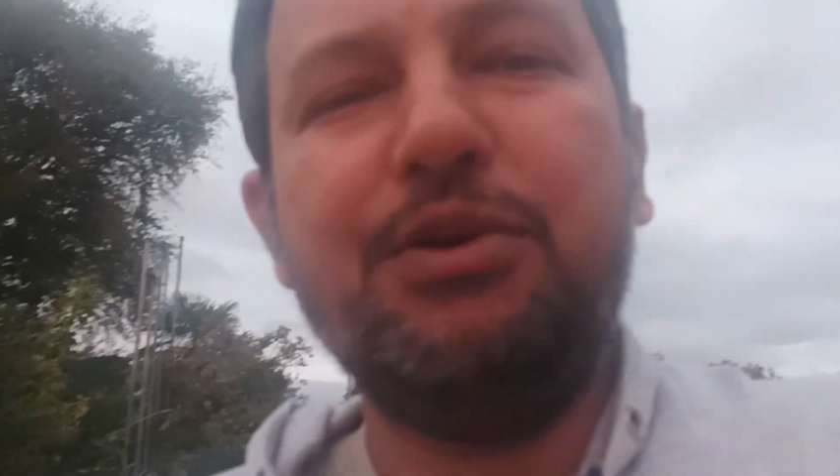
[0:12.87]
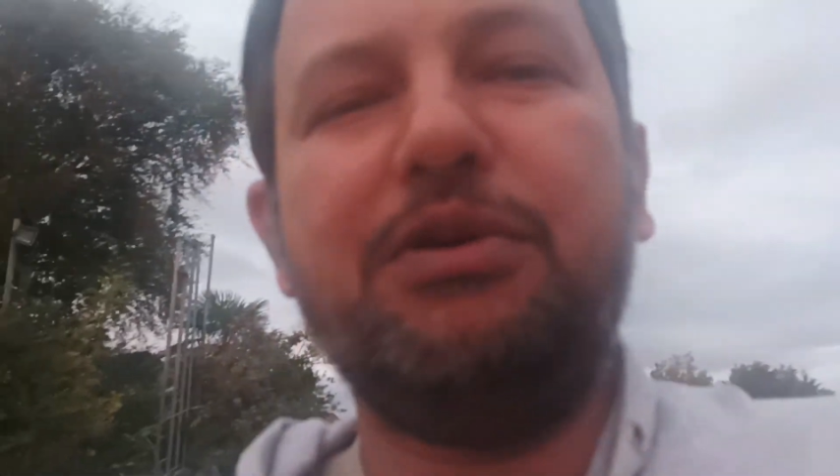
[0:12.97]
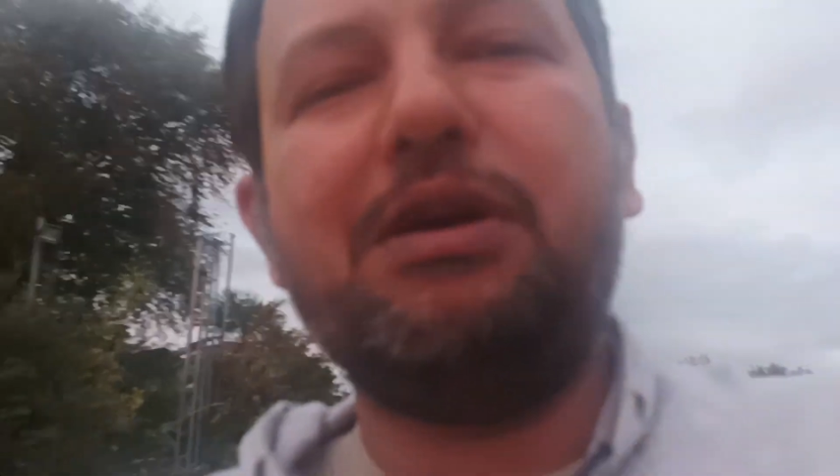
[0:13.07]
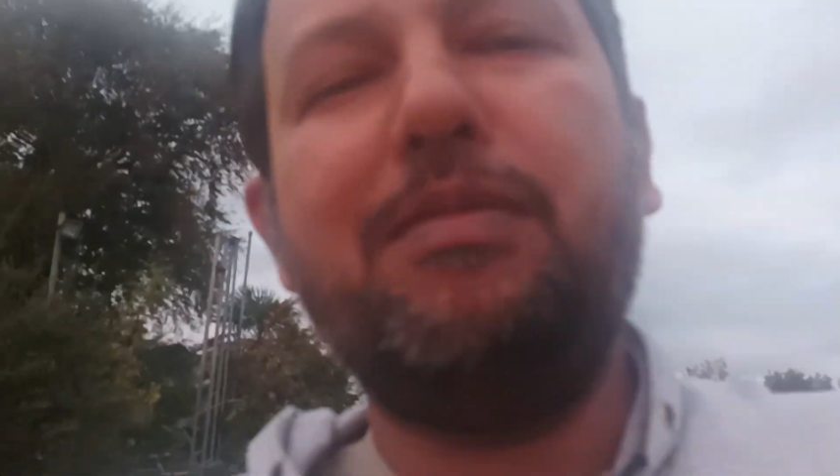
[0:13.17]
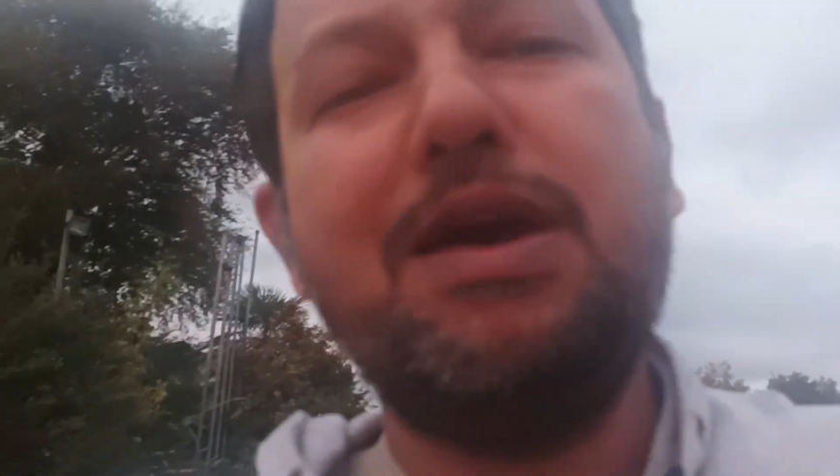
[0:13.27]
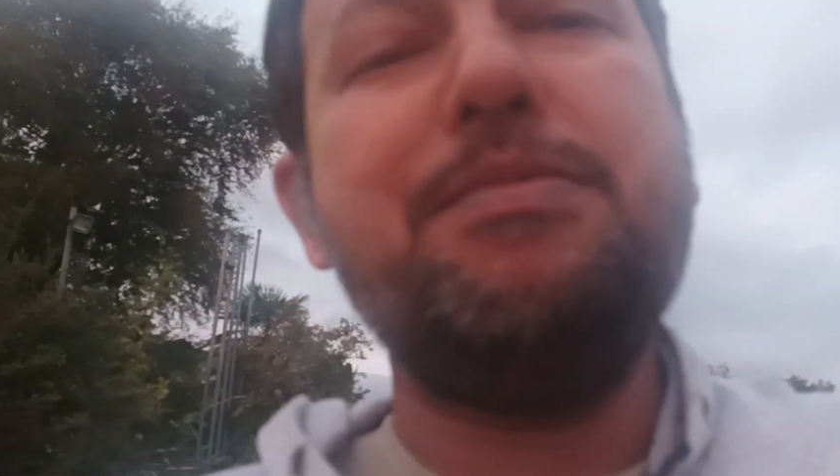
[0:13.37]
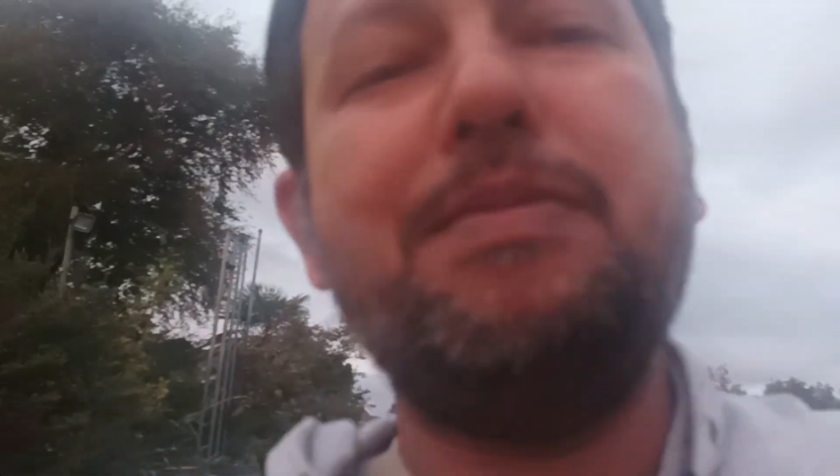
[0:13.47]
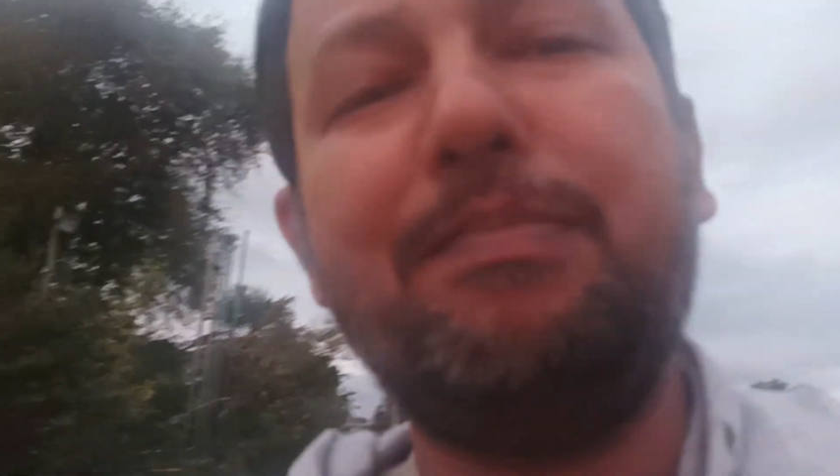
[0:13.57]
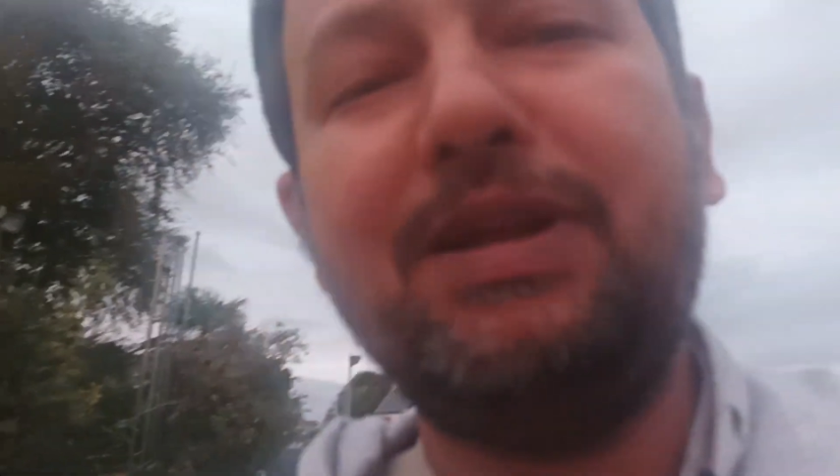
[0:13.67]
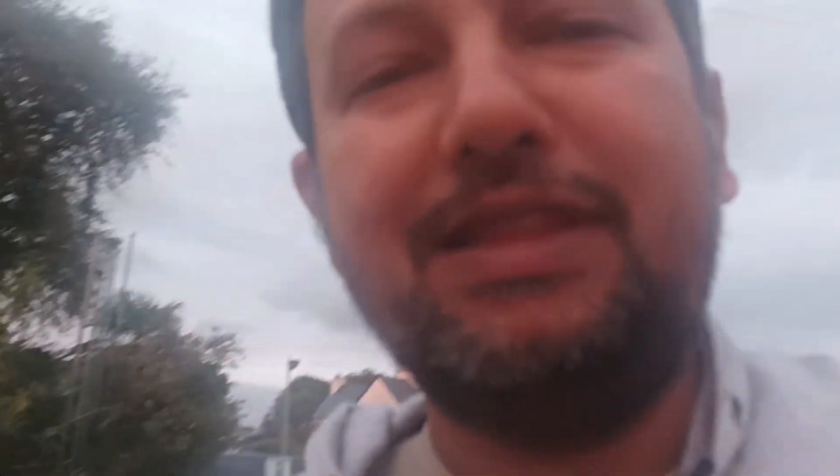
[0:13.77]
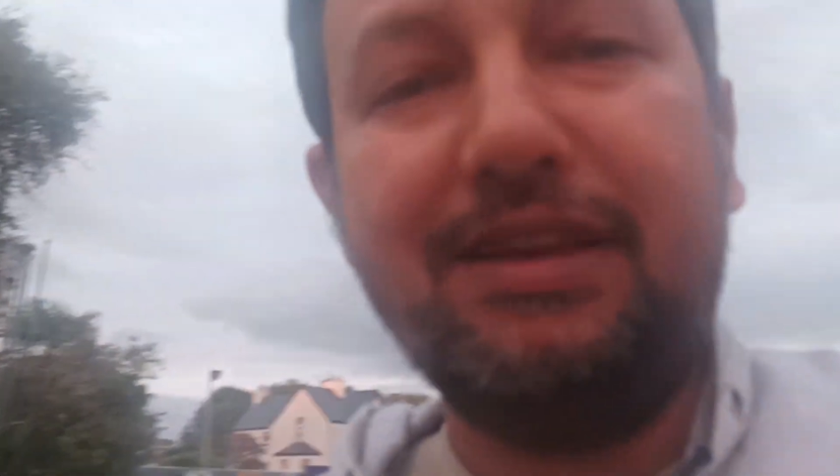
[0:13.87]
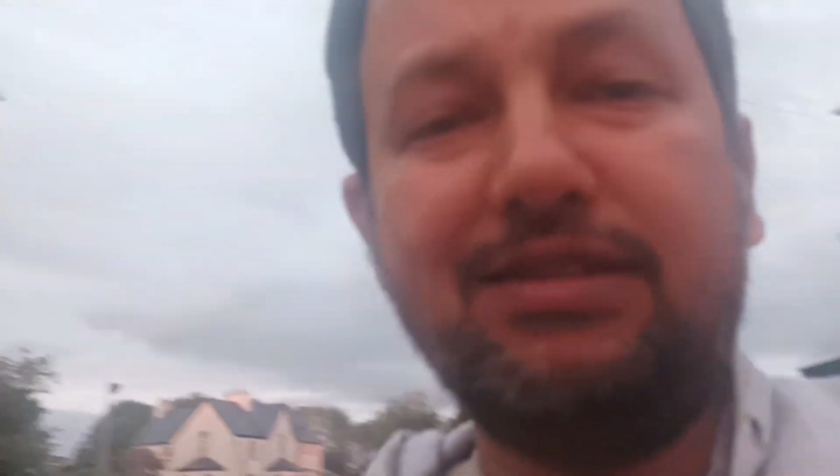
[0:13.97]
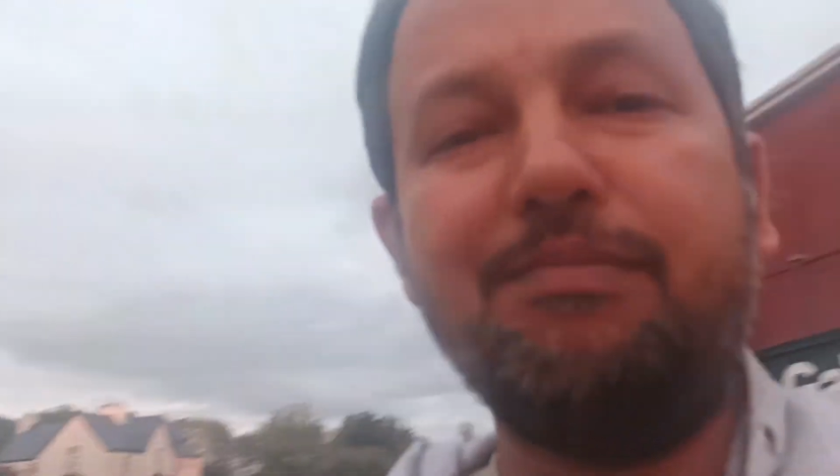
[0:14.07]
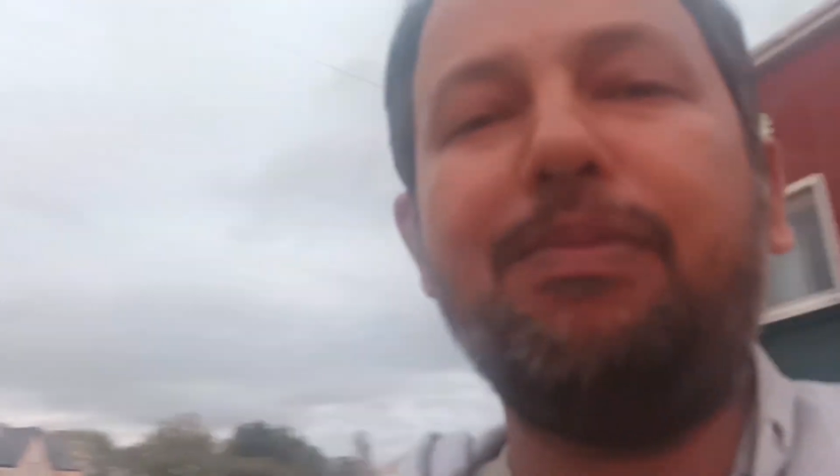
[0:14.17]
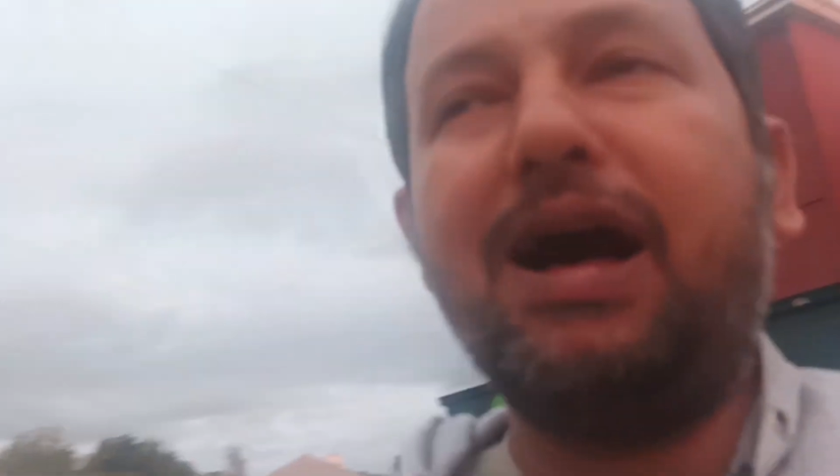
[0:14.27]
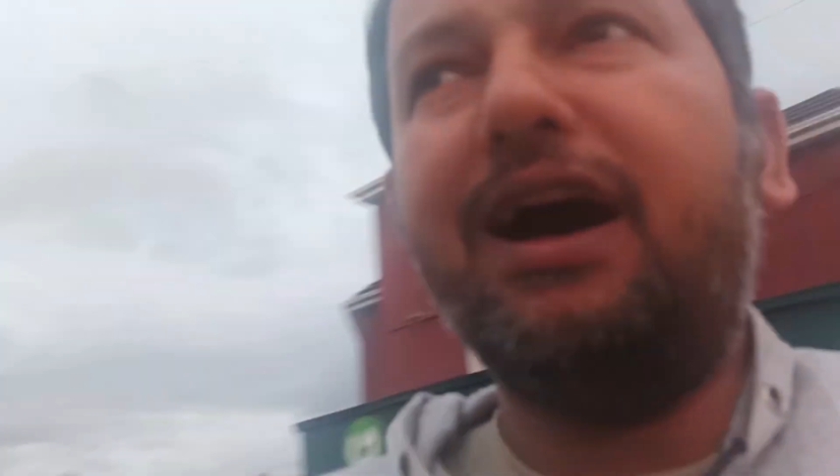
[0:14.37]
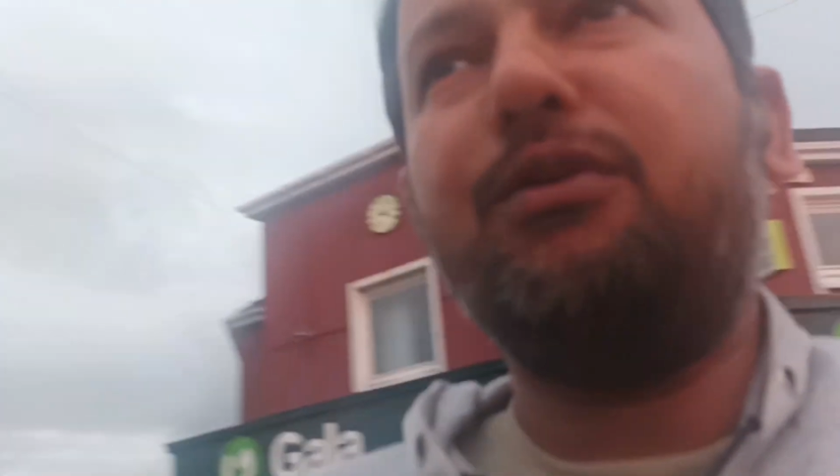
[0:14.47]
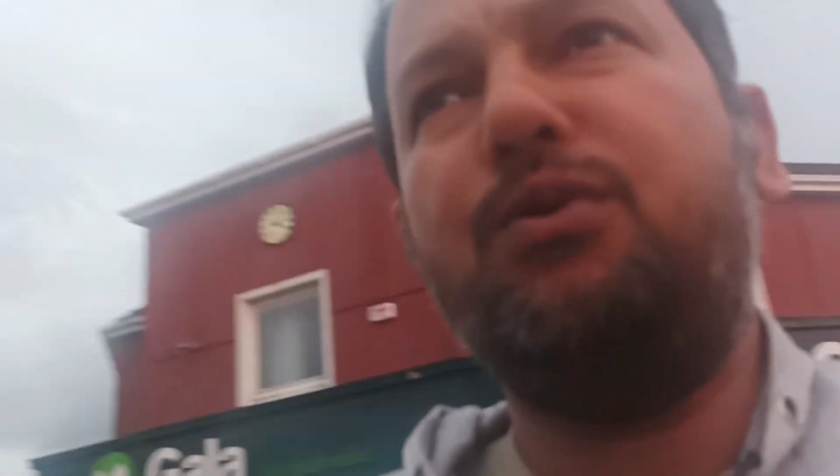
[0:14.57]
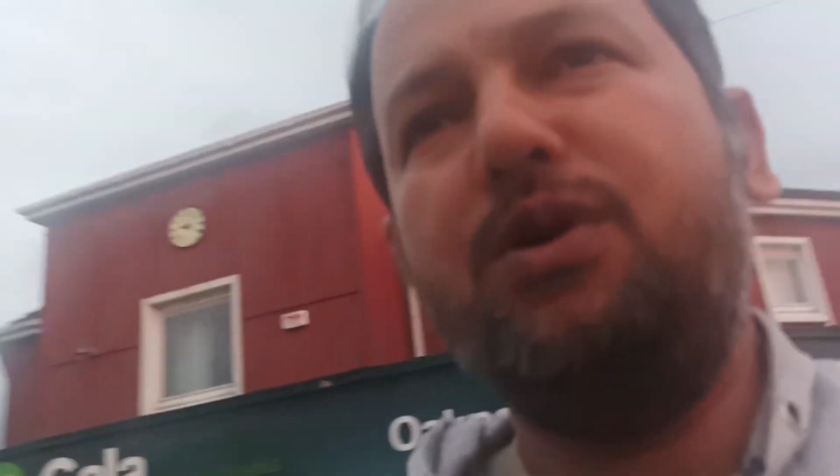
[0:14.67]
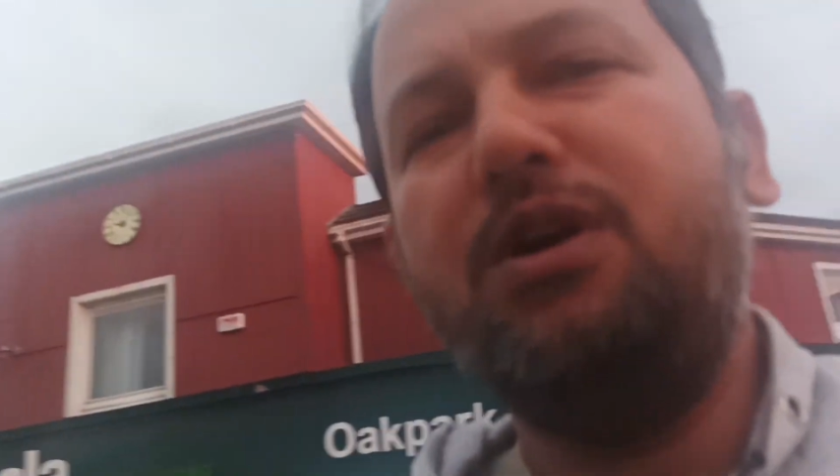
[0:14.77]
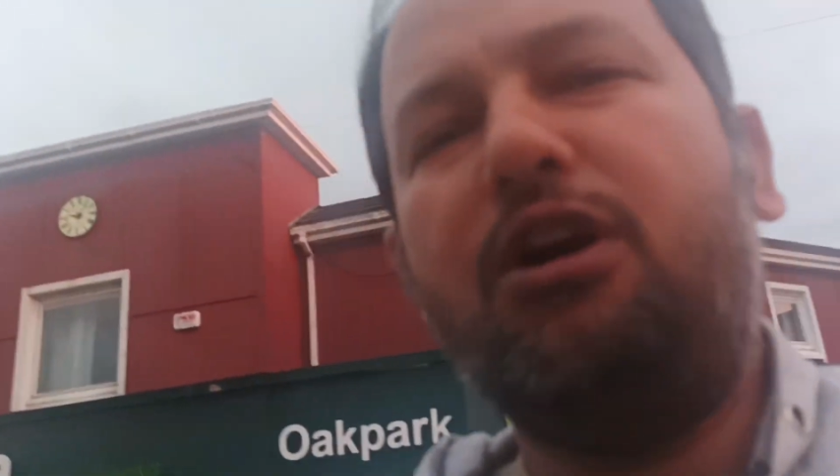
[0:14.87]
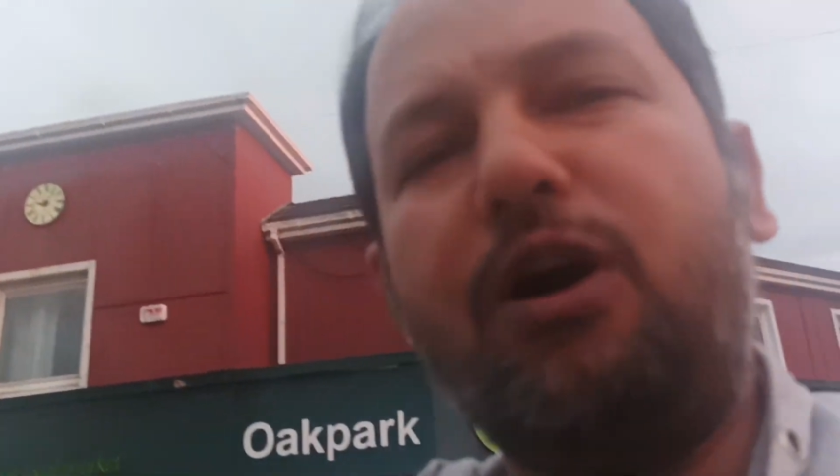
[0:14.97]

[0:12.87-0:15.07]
क्योंकि मैं अभी मैं अपने देश से बाहर हूँ